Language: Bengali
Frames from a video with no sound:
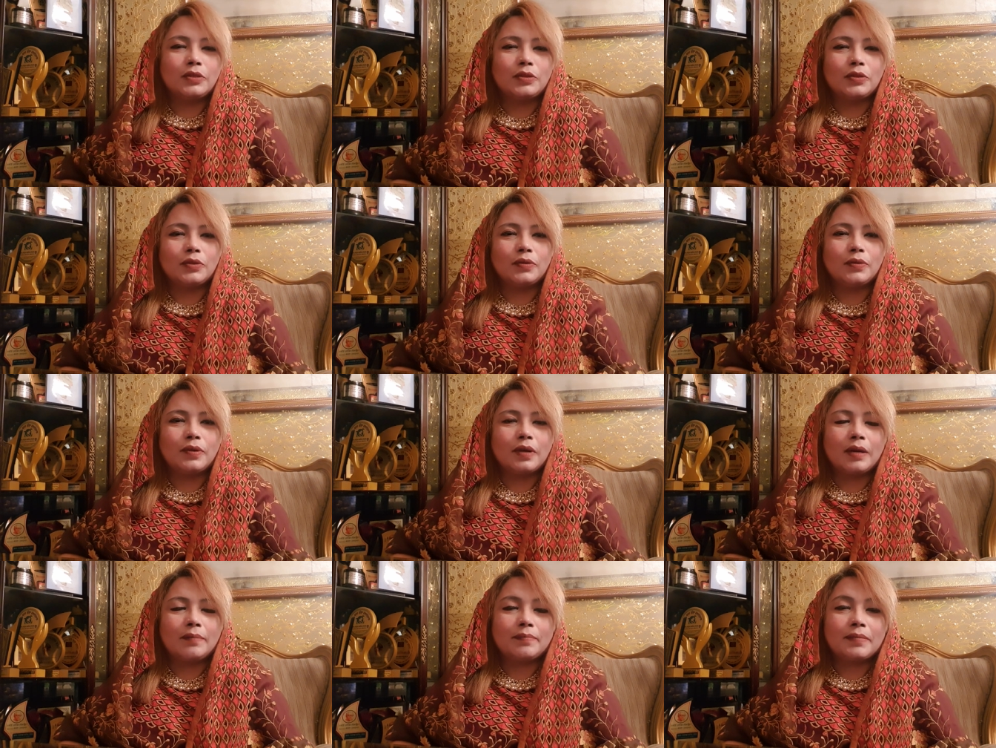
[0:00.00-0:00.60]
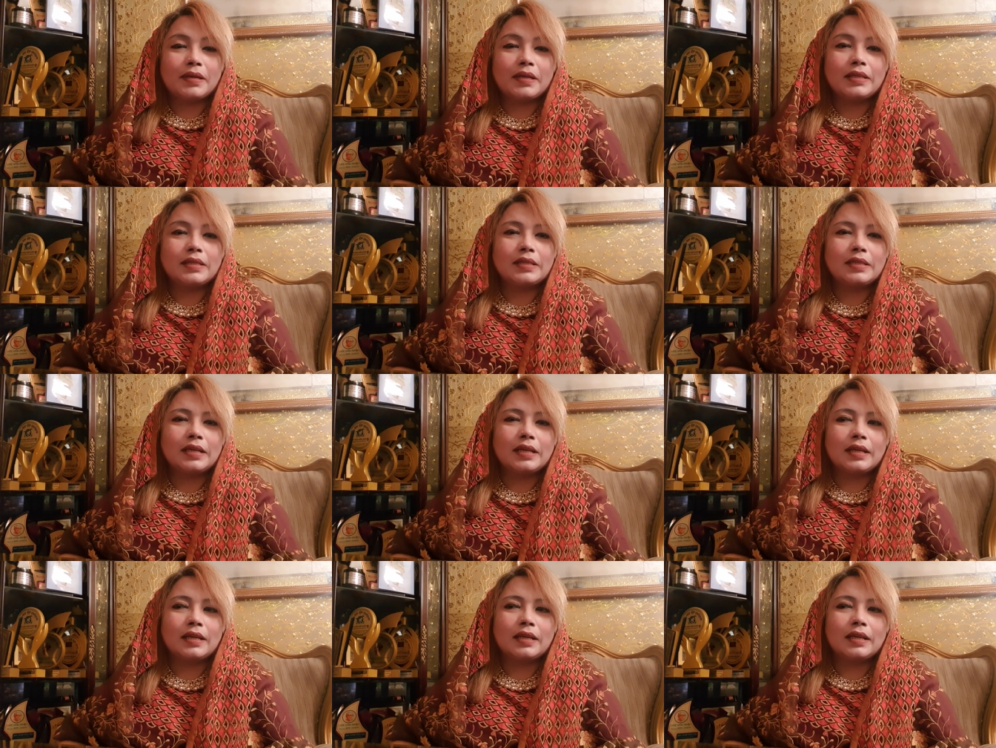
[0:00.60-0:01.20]
তো আপনারা
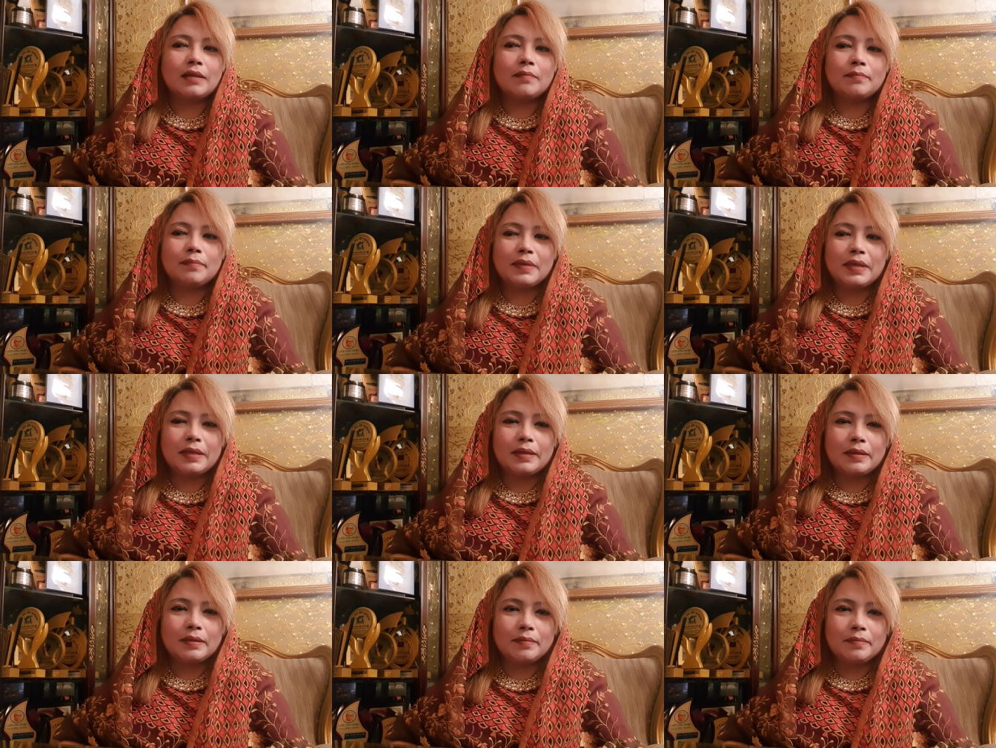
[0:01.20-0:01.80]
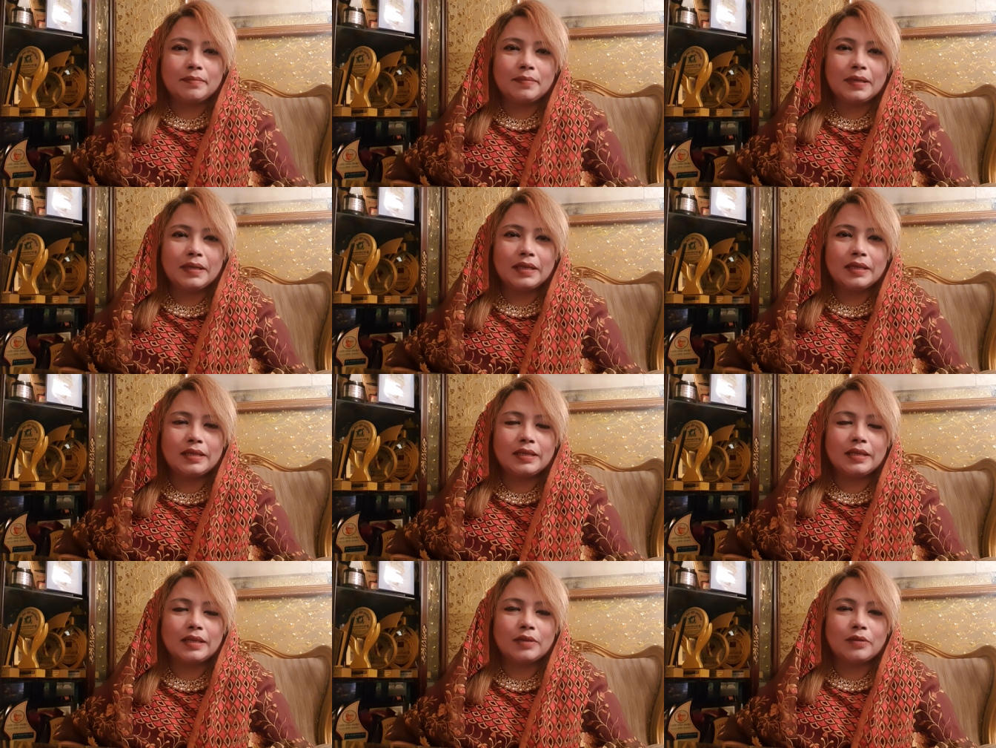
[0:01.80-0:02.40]
যারা বিয়ে
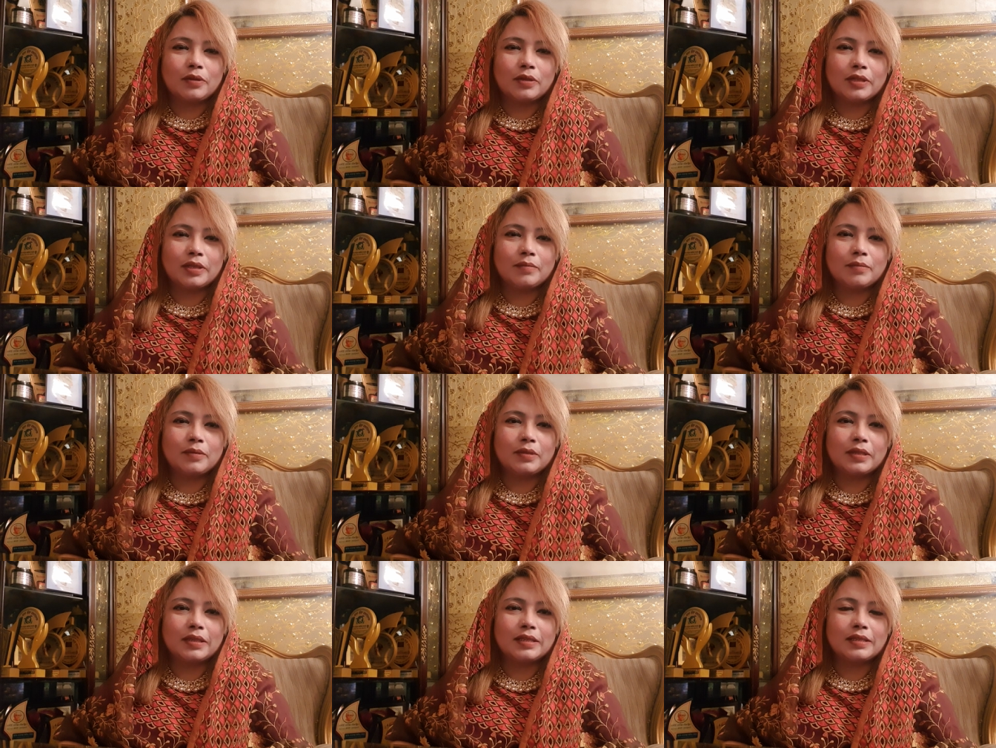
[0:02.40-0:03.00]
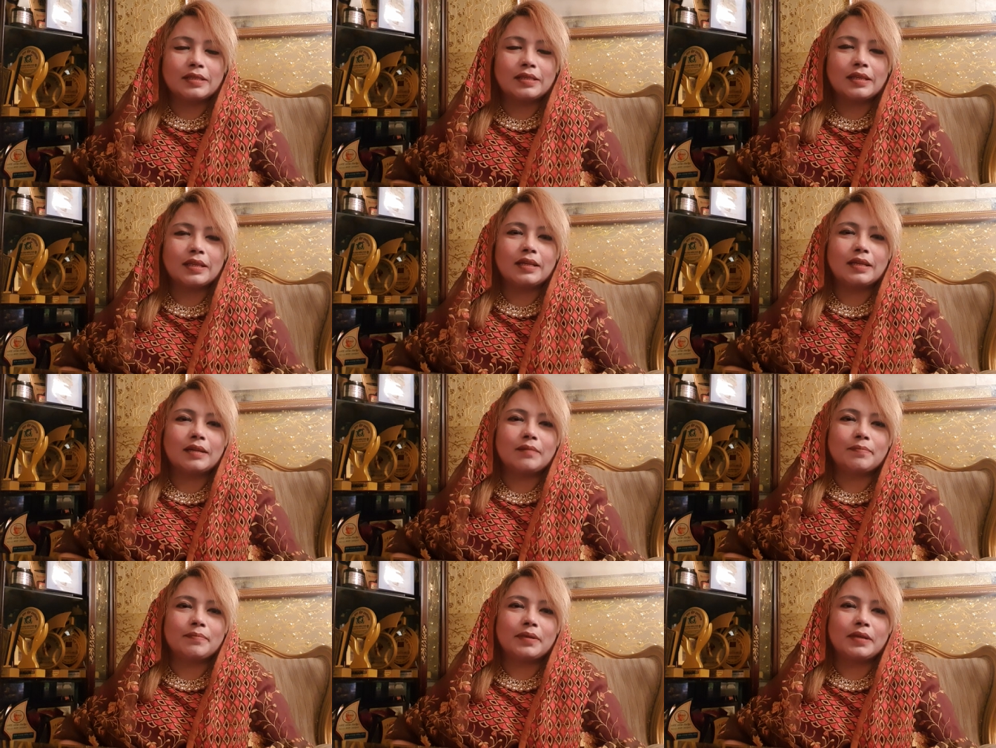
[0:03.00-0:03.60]
নিয়ে কথা বলতে চান
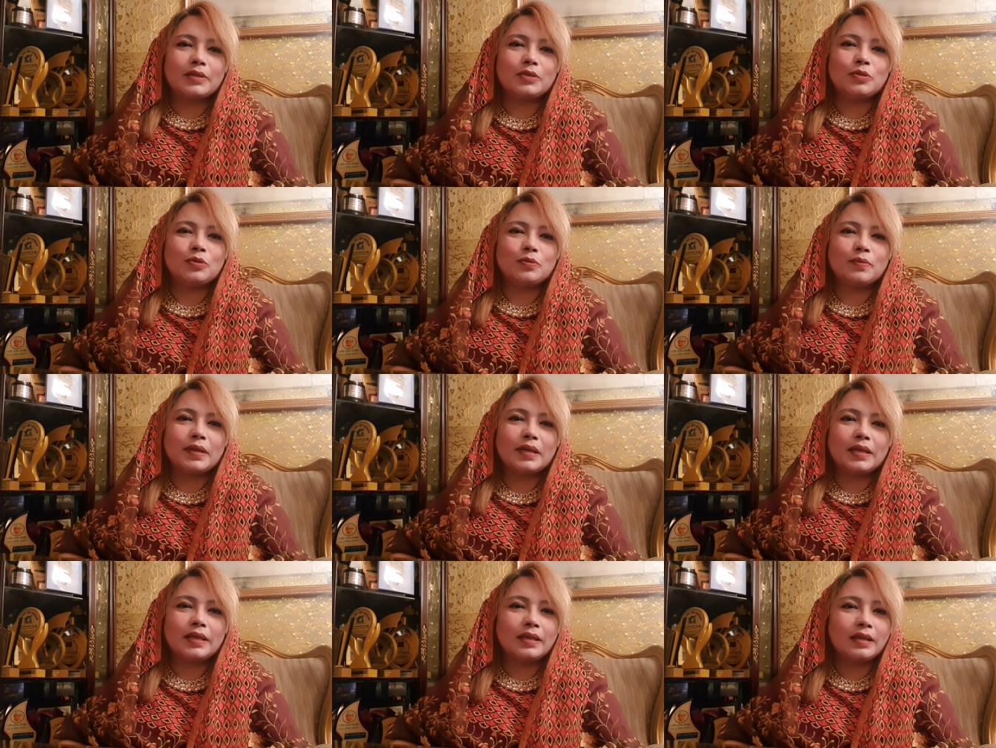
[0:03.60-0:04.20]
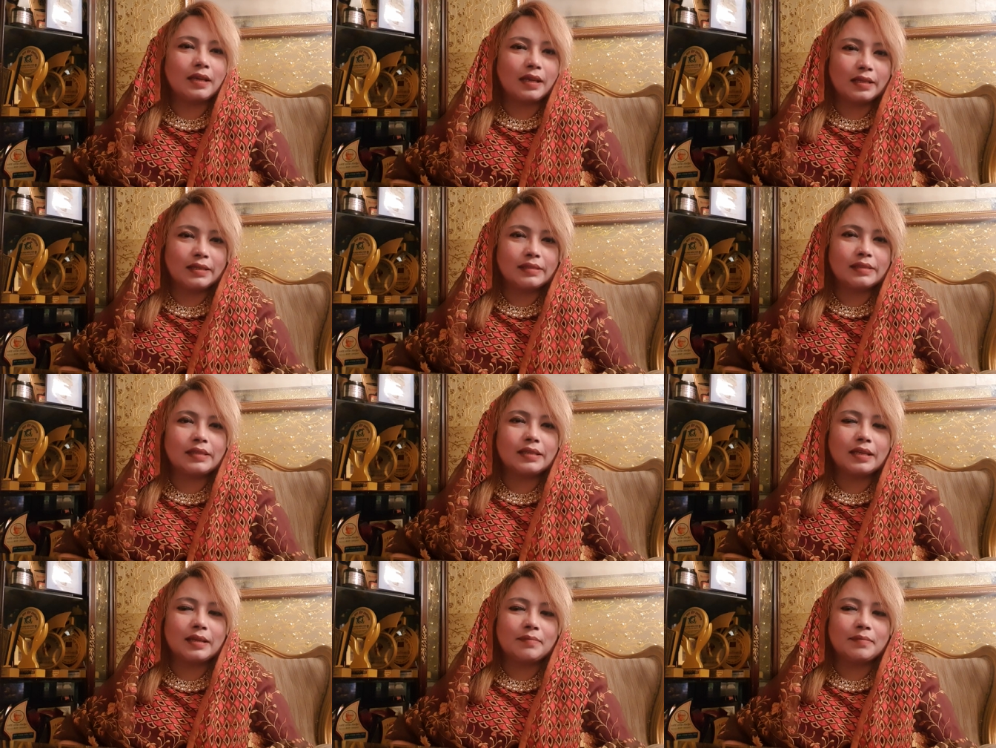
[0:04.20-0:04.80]
আপনারা দুবাইয়ে
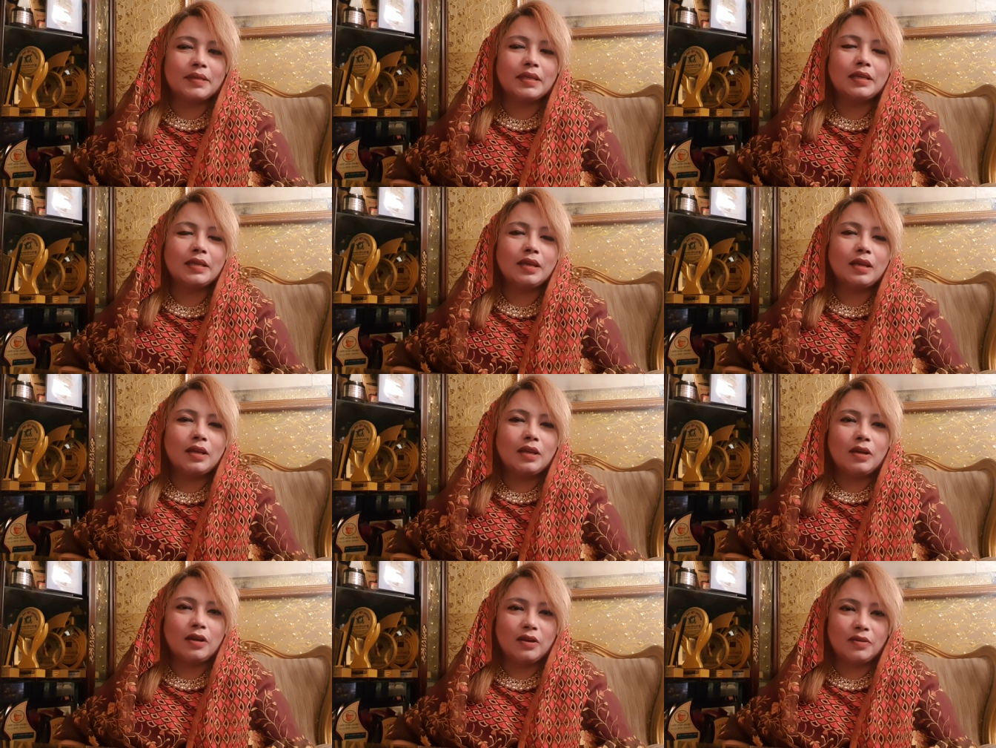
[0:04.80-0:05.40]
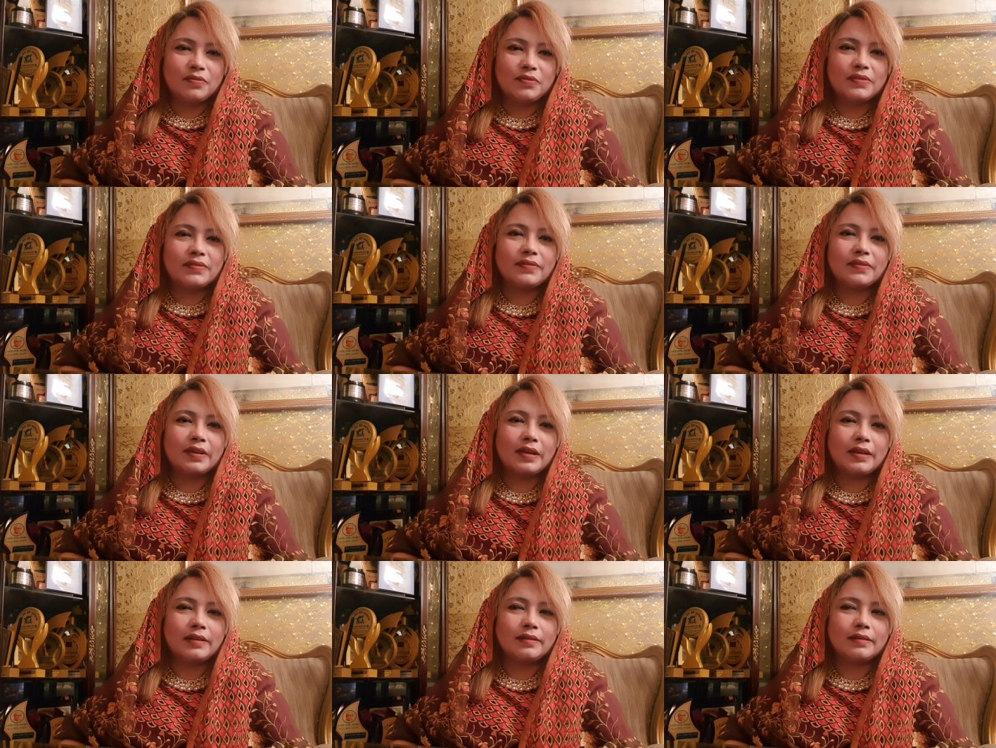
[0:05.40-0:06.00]
আছি আমি
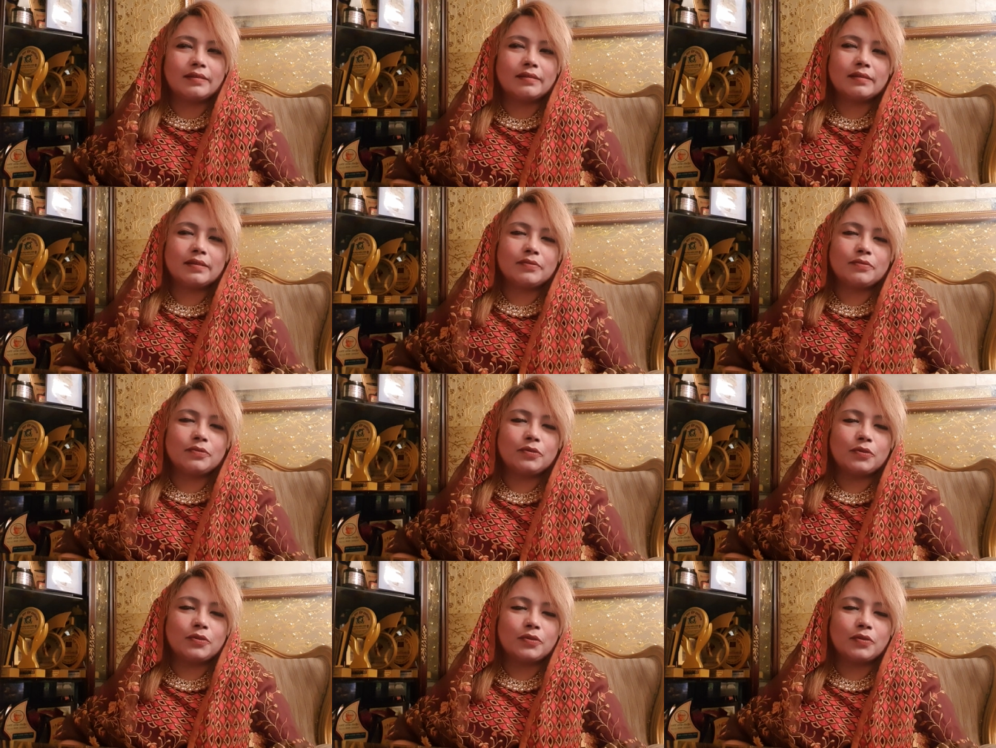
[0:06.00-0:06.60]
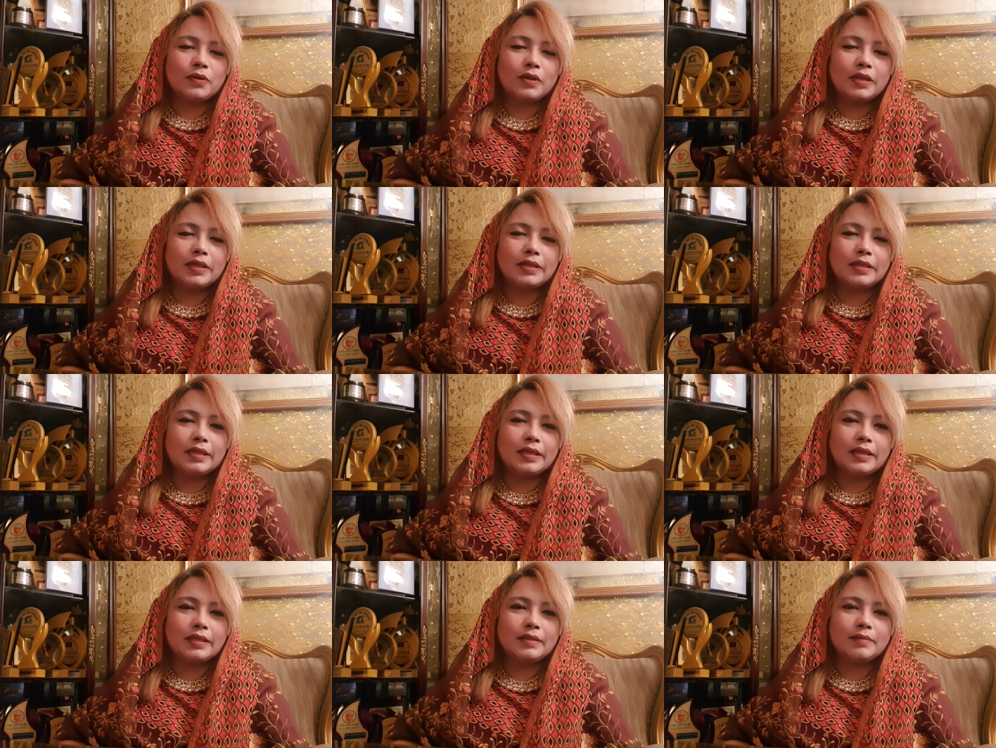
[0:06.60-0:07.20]
অফিসের অ্যাড্রেসটা ফোন করে
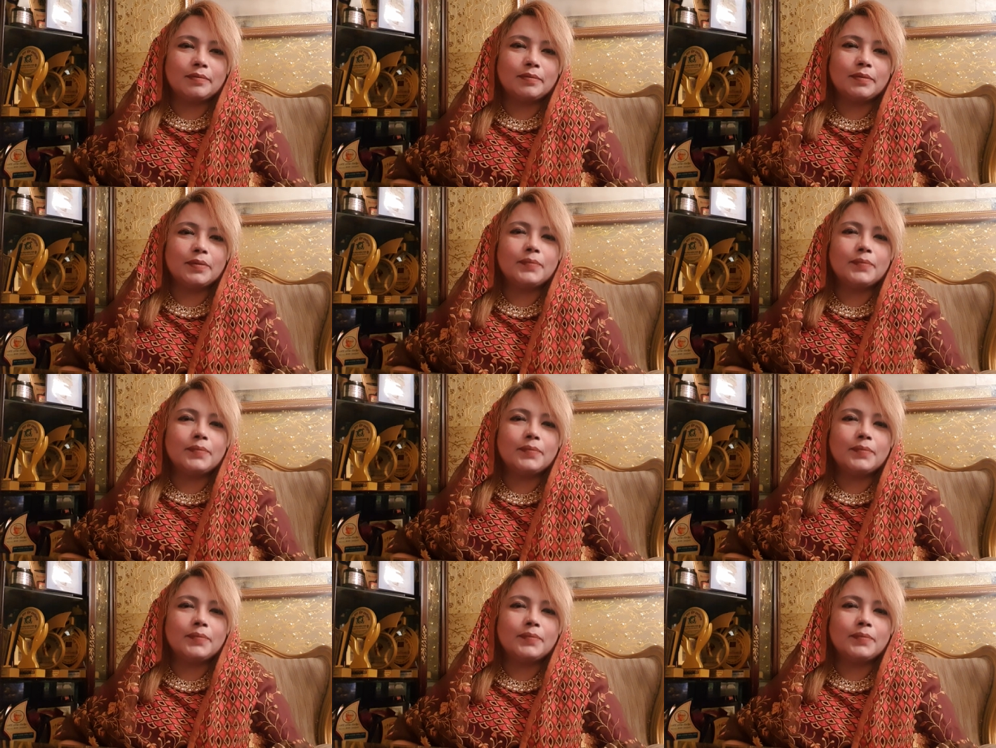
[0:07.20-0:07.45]
দিয়ে দিব